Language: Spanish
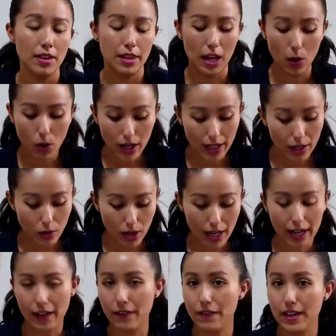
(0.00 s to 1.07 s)
Tengo aquí
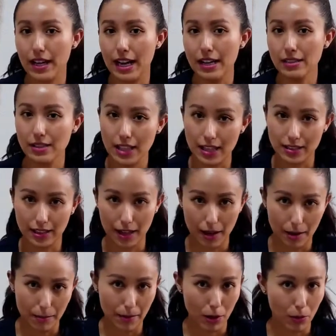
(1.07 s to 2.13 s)
una gráfica, si es
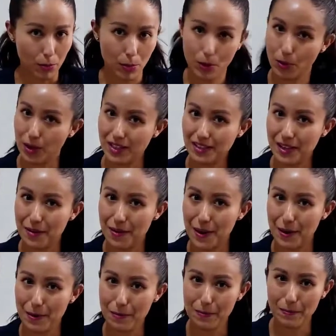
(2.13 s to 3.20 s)
que veo un poco hacia
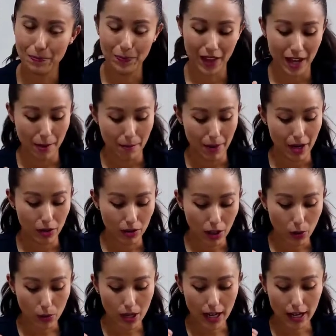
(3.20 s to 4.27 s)
abajo, pero
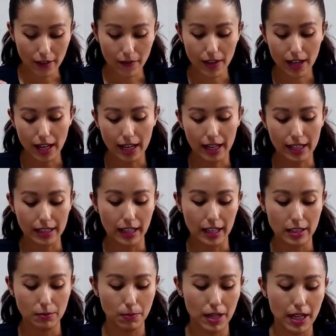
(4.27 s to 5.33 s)
tengo una gráfica que te
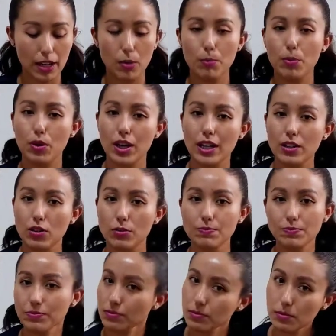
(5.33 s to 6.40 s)
explica un
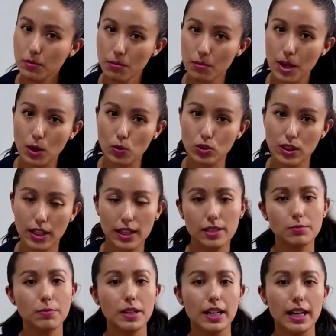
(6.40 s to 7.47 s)
poquito, me gustaría
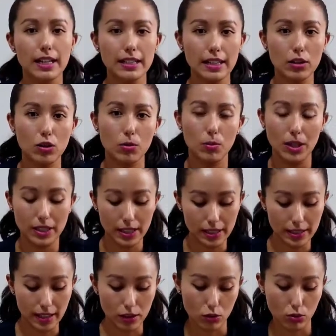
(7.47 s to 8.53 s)
explicarte cómo es
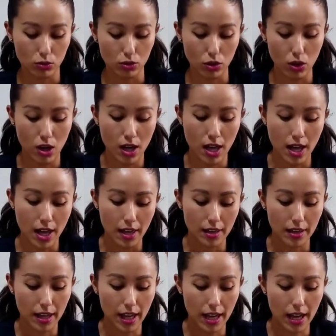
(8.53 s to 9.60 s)
este asunto
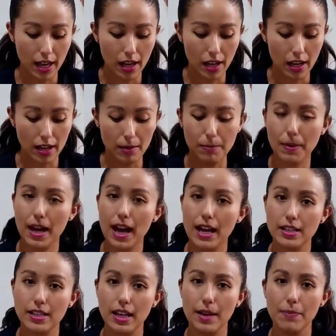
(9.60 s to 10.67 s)
del
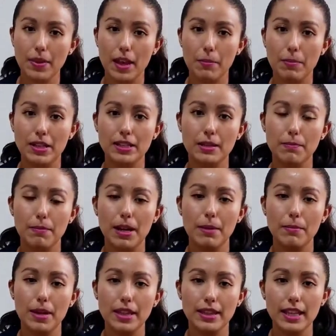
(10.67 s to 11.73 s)
pH
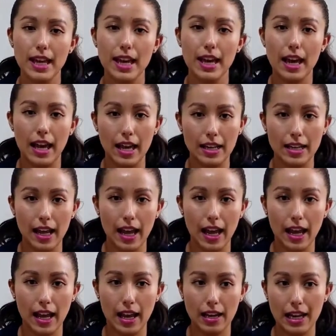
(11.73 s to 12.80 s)
principalmente
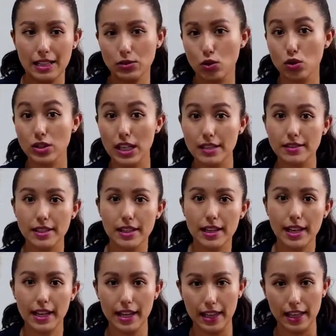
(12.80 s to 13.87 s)
en las cosas
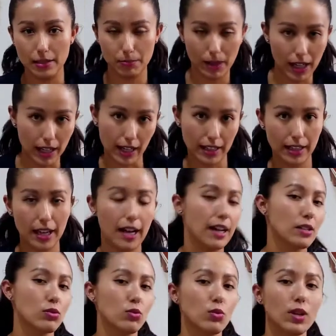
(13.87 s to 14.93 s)
líquidas, para que te
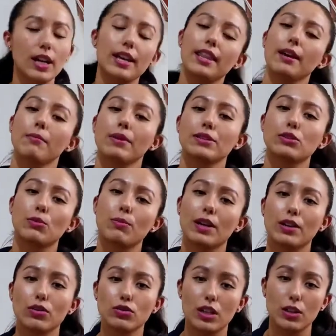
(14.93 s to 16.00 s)
hagas una idea más o
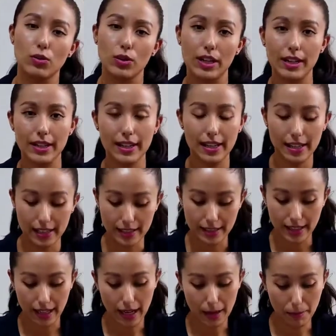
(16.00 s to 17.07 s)
menos de lo que quiere
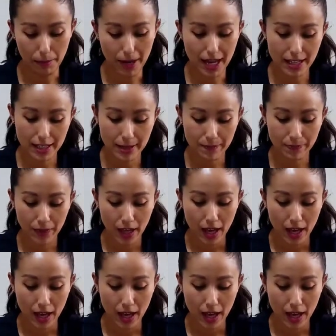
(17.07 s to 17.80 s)
decir el pH.